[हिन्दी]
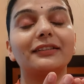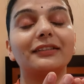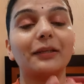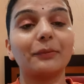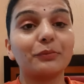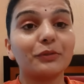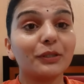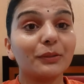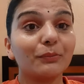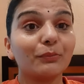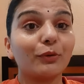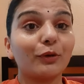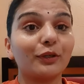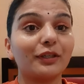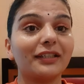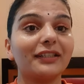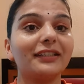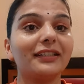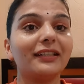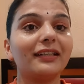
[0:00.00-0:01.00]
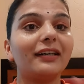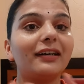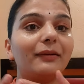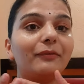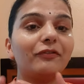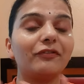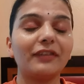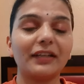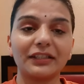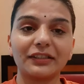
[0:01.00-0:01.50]
सबसे इम्पोर्टेंट
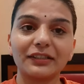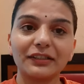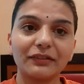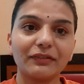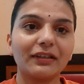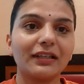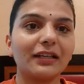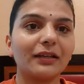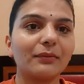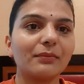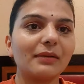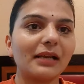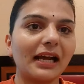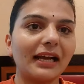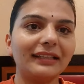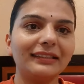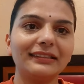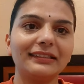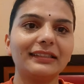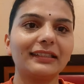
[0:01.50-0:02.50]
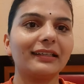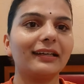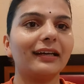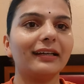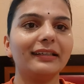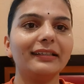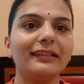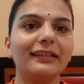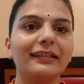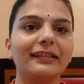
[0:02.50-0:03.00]
फेस्टिवल अब लाइन से आ
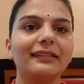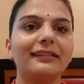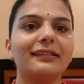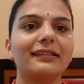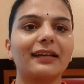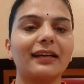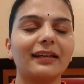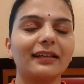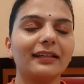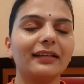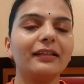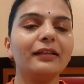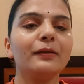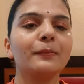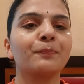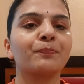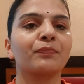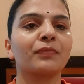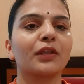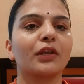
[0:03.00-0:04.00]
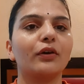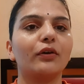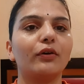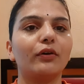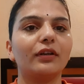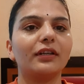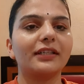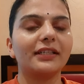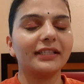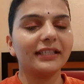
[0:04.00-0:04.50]
ही रहे हैं सारे
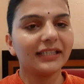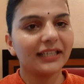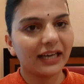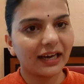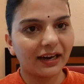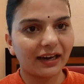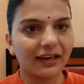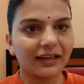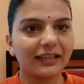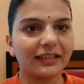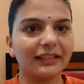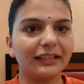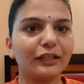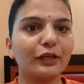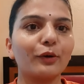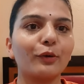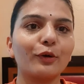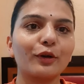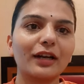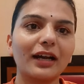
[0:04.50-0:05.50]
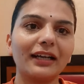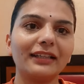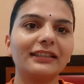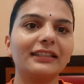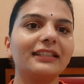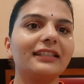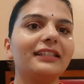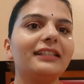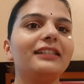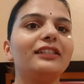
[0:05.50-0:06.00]
ऑलरेडी आ गए हैं और
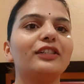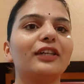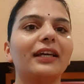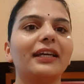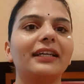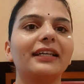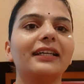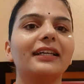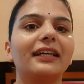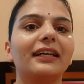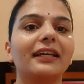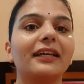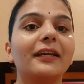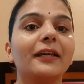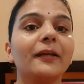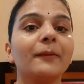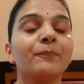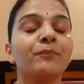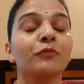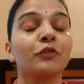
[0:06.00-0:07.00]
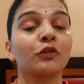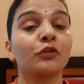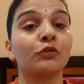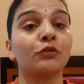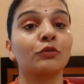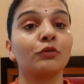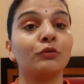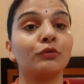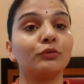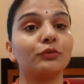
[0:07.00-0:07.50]
आते ही जाएंगे आगे
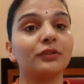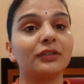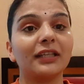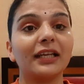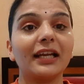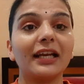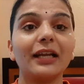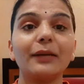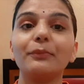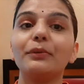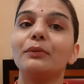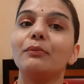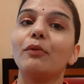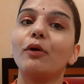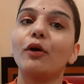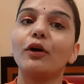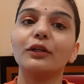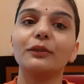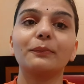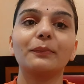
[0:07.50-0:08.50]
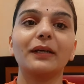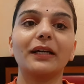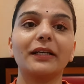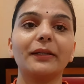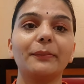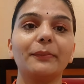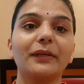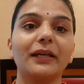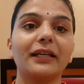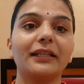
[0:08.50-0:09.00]
तो उसके लिए भी बहुत
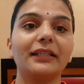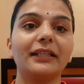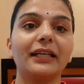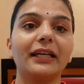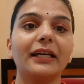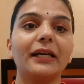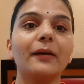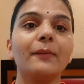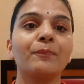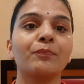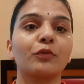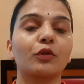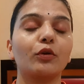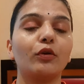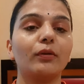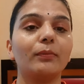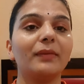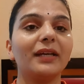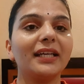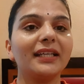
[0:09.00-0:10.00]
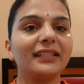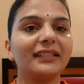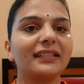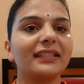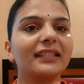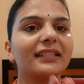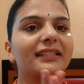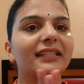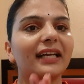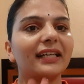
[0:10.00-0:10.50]
प्यारी प्यारी है और मैं
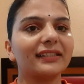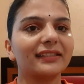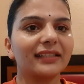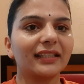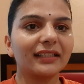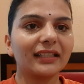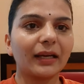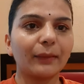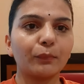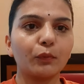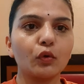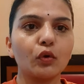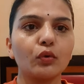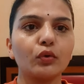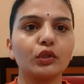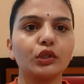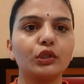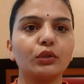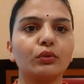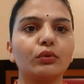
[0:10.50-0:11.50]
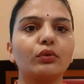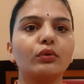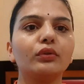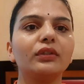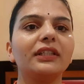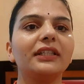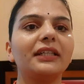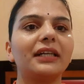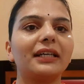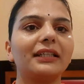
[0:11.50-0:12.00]
इसके साथ साथ आपको कुर्तियों को
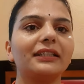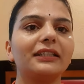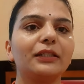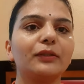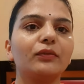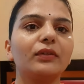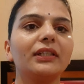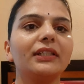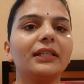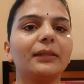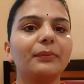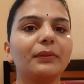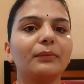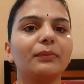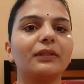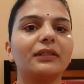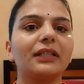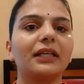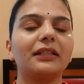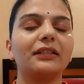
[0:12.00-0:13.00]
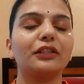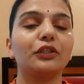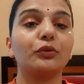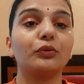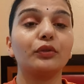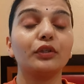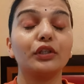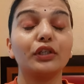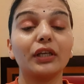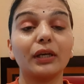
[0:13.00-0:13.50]
दिखाते हुए ये भी बताती
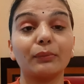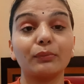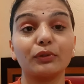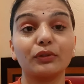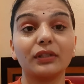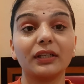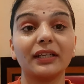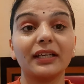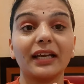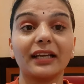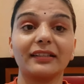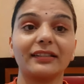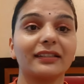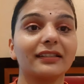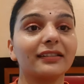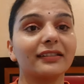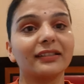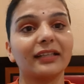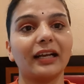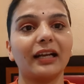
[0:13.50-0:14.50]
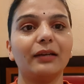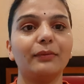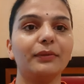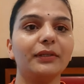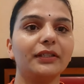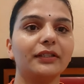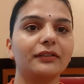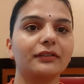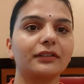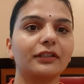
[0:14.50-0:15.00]
रहूँगी कि आप इसे कैसे स्टाइल भी
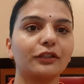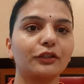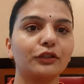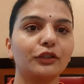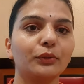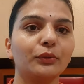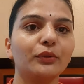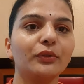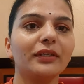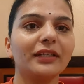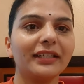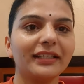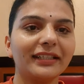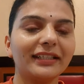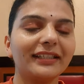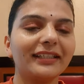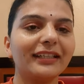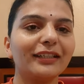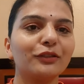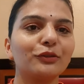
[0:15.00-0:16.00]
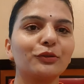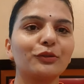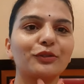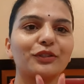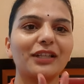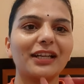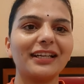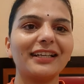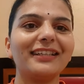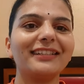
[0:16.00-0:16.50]
कर सकते हो ठीक है तो
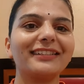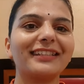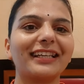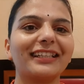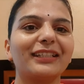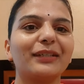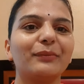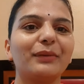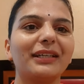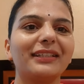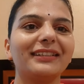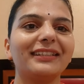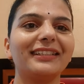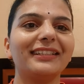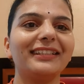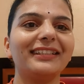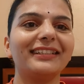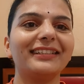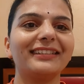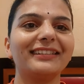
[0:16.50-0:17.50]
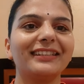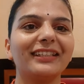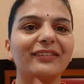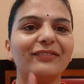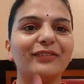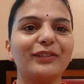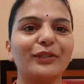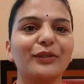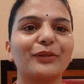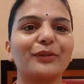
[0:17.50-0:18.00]
चलिए ज़्यादा बातें नहीं करते
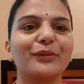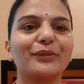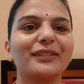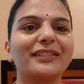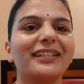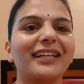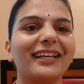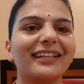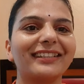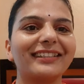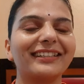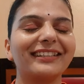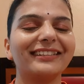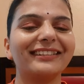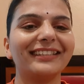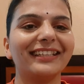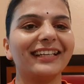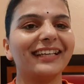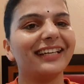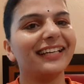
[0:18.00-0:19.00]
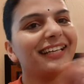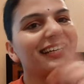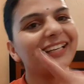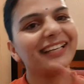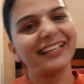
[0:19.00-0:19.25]
वीडियो को स्टार्ट करते हैं